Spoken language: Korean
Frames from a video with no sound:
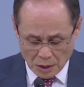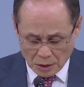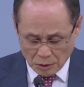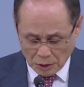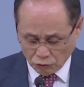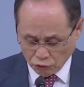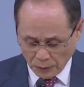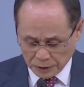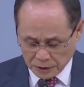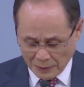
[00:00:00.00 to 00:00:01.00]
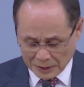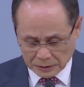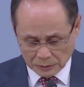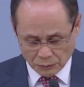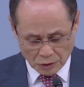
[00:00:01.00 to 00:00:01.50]
아, 두 번째
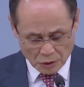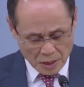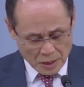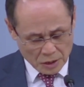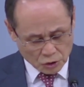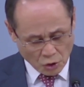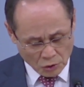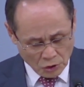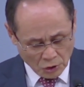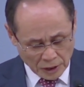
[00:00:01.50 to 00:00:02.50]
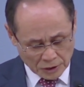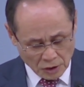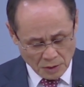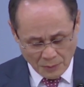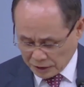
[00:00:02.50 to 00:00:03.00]
말씀, 성령께서
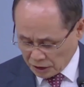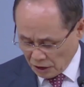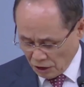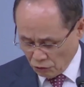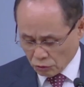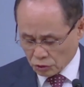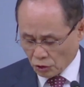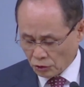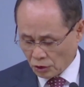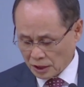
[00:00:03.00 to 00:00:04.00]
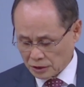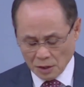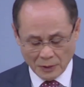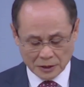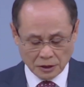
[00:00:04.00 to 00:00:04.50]
임하신 이유, 성령께서
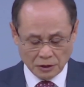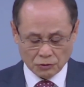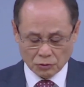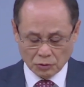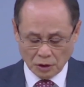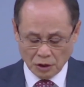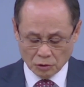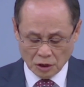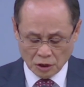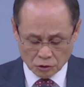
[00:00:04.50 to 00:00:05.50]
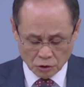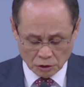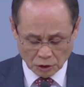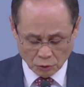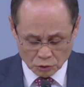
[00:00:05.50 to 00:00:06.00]
임하신 이유, 이것을
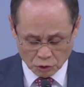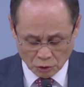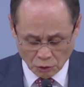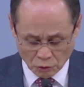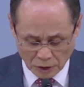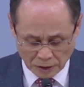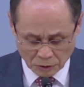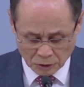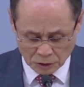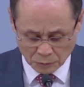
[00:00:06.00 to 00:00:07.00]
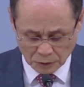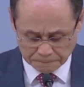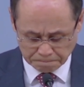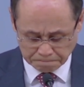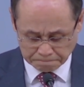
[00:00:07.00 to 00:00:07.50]
이제 또 설교를 하는 것입니다.
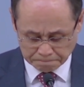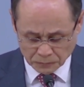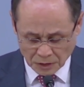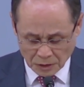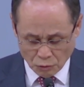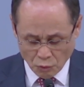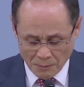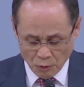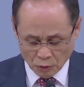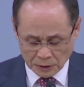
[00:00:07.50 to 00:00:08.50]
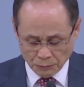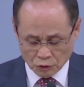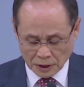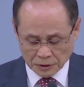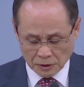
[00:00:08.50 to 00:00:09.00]
요한복음
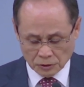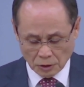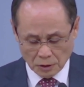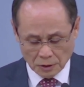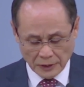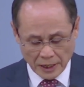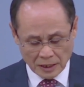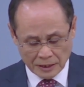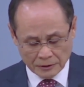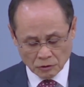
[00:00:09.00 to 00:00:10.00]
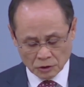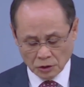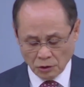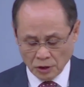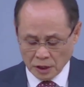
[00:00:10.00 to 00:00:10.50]
16장 7절, 내가 가는 것이
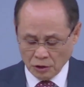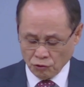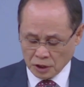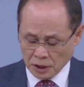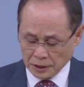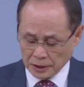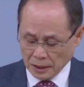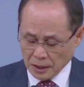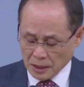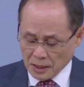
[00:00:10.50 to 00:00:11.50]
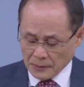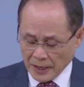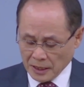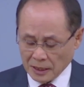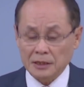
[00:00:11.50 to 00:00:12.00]
너에게 유익하니라.
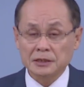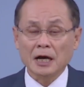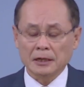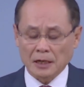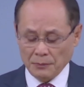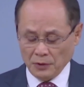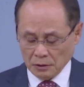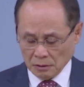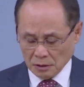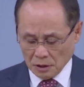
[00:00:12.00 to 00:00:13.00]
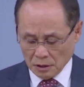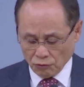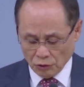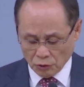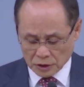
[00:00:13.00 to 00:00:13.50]
내가 가지 아니하면
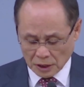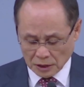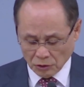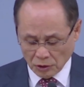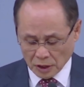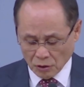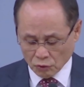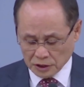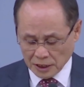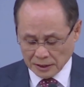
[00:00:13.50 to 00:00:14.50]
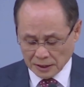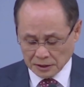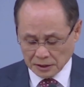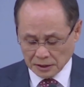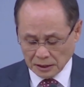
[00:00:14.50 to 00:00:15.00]
위로자가 너에게 오지
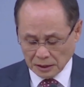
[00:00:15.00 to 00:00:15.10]
아니하시리라.